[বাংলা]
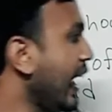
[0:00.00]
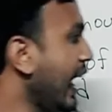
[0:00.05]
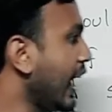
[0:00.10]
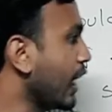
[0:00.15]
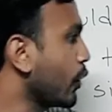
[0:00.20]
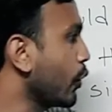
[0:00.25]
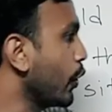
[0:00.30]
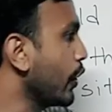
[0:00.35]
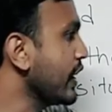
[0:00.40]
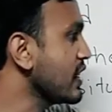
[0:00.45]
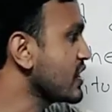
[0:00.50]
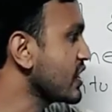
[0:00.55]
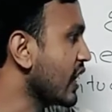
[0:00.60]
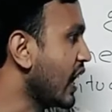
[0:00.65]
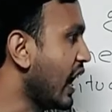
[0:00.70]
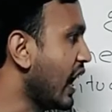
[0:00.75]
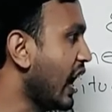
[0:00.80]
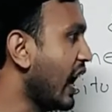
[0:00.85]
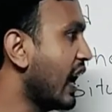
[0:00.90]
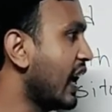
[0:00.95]
অ্যাকোয়েন্ট
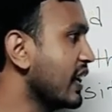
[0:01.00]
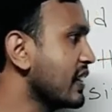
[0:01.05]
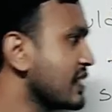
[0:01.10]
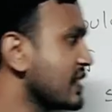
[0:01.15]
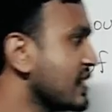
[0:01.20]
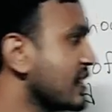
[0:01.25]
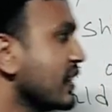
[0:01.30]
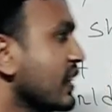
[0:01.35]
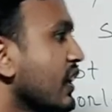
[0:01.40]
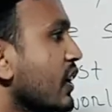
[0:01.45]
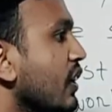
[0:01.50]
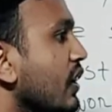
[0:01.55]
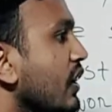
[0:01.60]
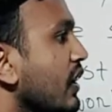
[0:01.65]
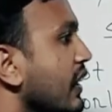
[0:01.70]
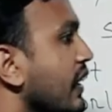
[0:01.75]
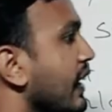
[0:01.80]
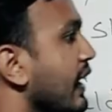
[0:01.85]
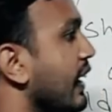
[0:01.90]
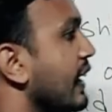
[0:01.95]
আস
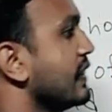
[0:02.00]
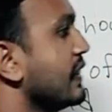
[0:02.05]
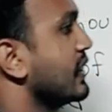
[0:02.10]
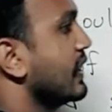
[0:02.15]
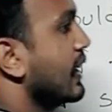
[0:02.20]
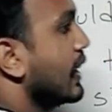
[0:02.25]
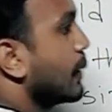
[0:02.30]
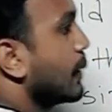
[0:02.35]
এই যে